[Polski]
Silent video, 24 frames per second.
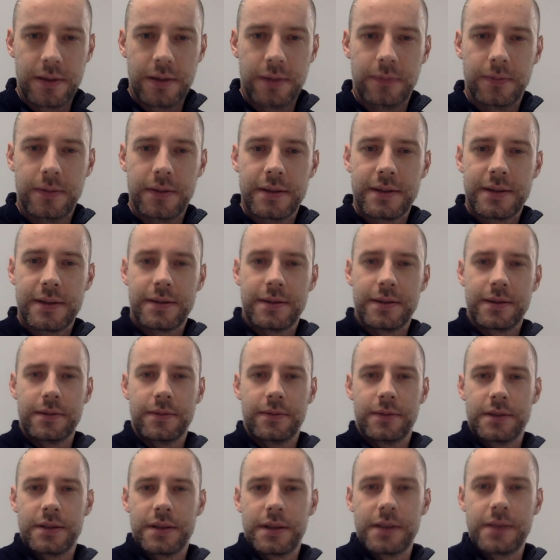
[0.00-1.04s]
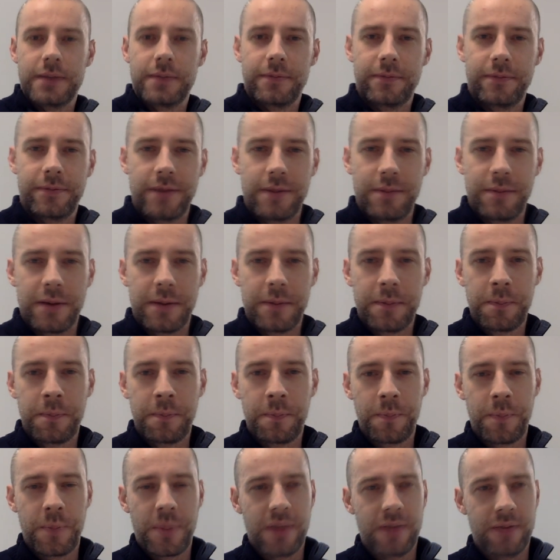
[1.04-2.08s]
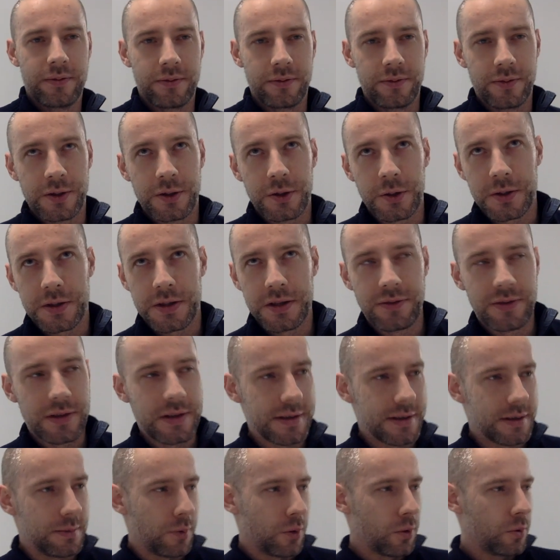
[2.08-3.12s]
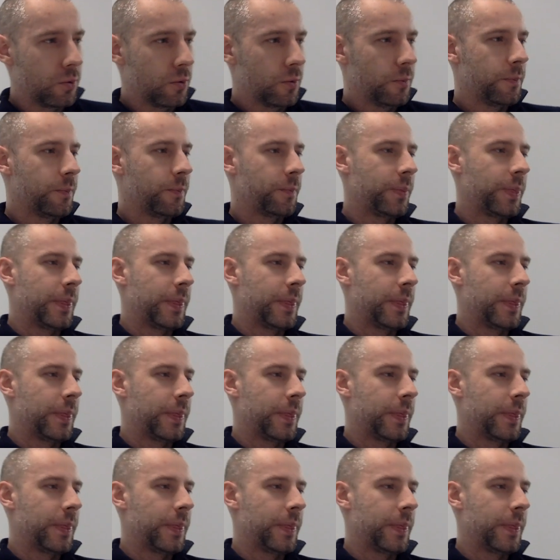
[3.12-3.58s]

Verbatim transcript: Was e, w ostatnim filmie w 2019 roku.